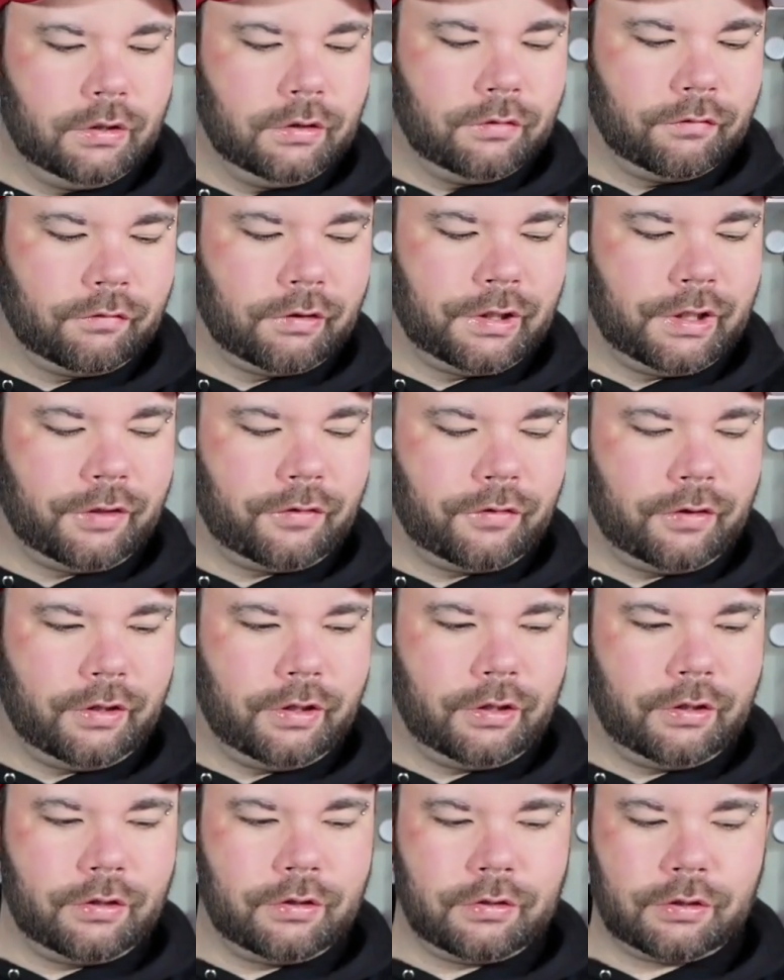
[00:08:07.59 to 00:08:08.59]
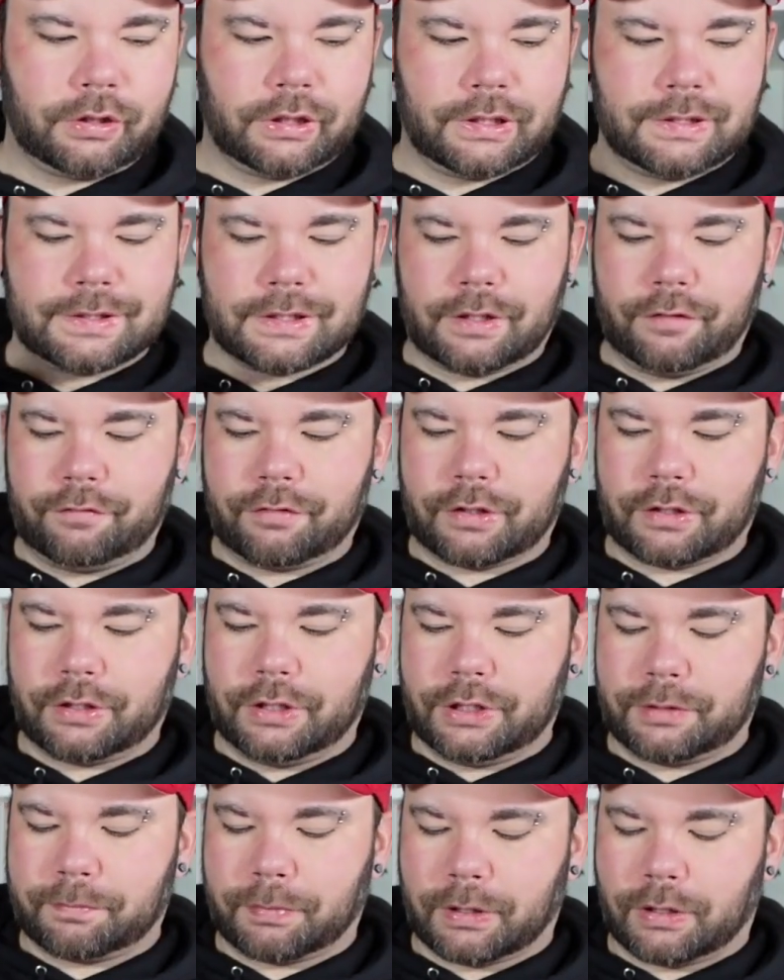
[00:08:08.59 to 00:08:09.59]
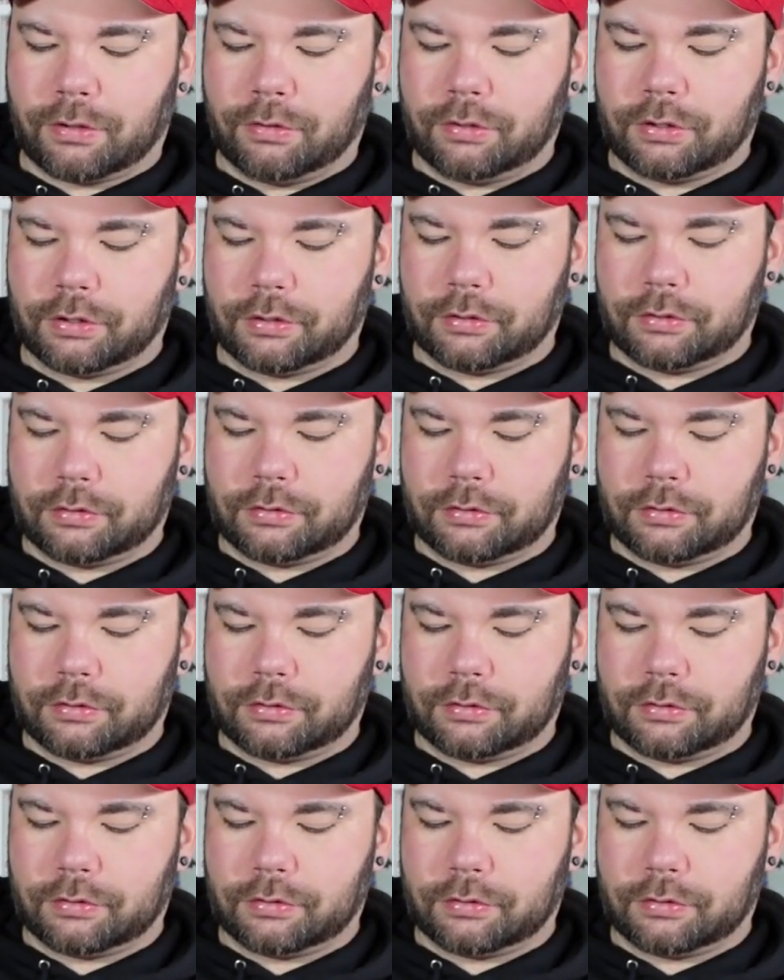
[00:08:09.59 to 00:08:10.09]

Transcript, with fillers: weil ich sie ganz einfach nicht brauche.